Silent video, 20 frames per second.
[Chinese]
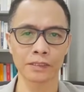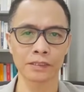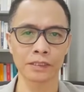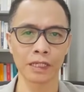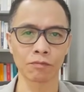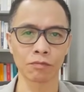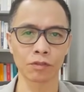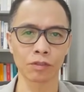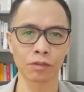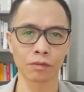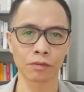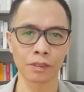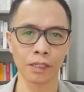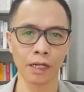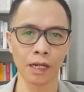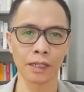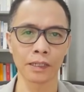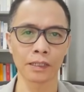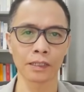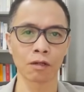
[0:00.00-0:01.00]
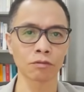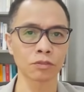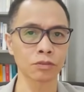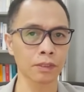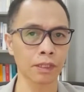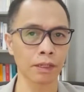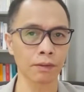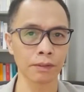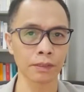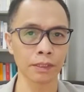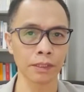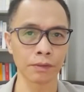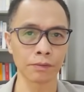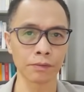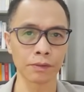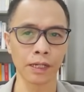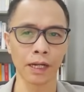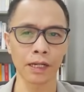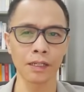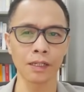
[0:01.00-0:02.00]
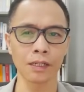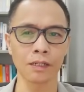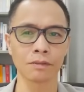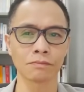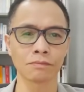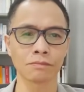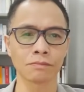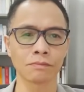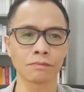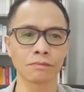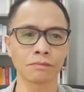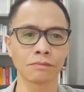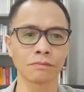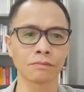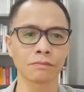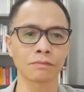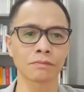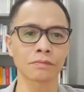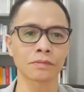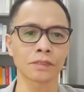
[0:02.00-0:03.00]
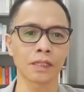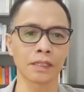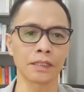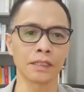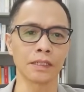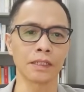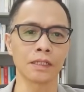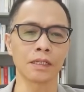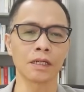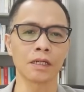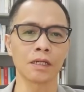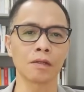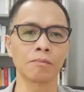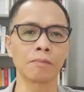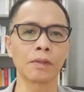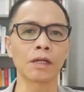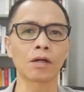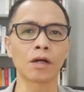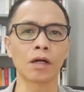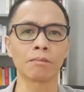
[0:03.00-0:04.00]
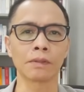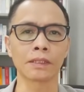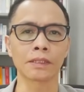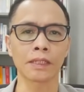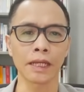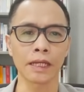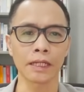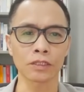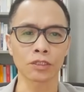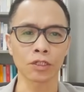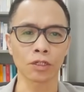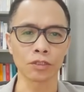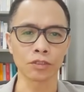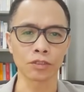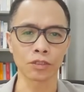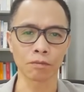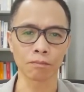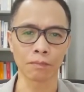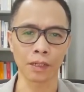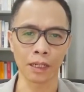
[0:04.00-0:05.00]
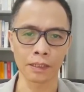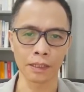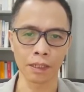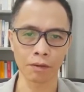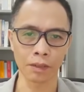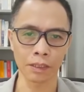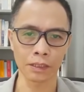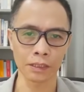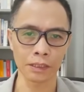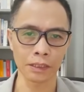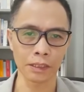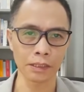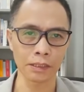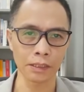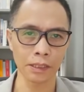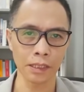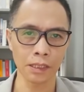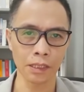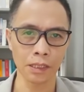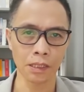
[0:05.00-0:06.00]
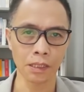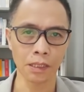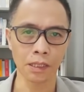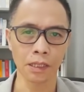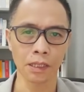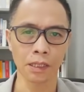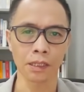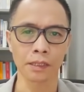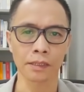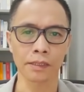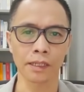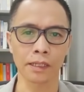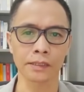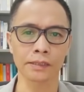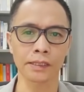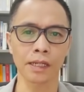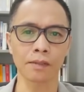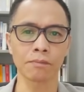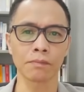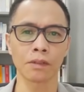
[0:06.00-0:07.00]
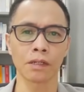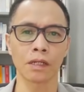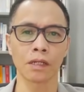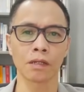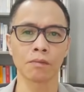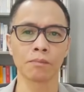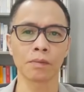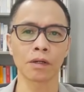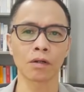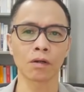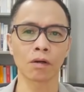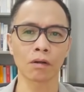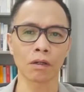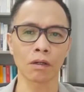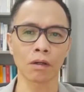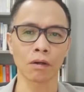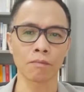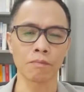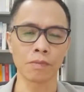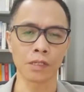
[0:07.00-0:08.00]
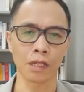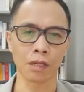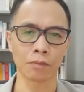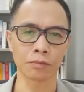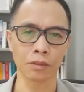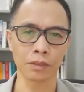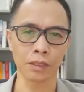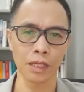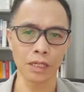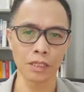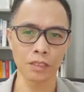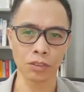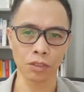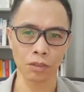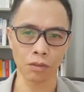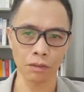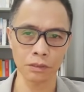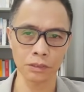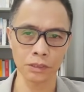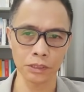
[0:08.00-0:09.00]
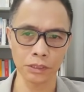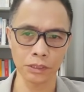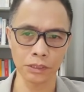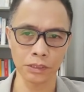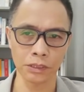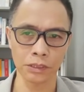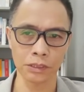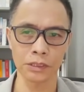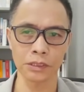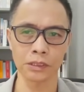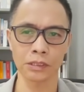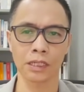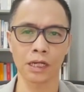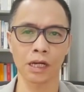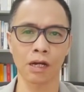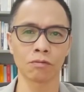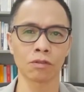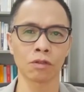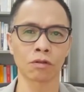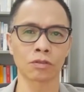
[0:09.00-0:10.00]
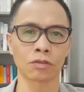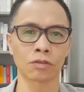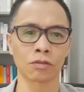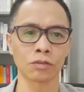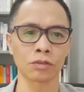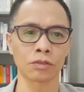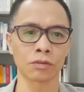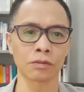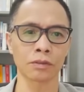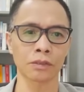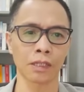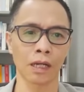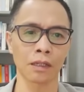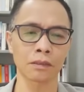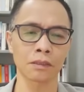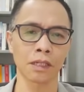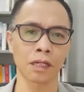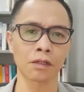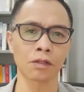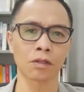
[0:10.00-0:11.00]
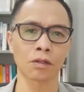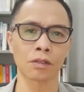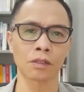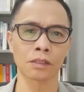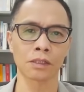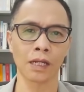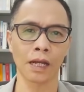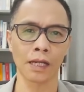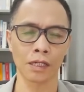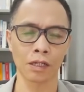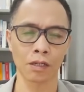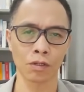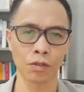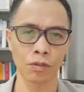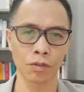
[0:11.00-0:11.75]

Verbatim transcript: 社会动态有足够的了解呢？第二，美国是否听取了盟友的意见呢？第三，美国国内面临基础设施教育、种族等巨大的缺陷，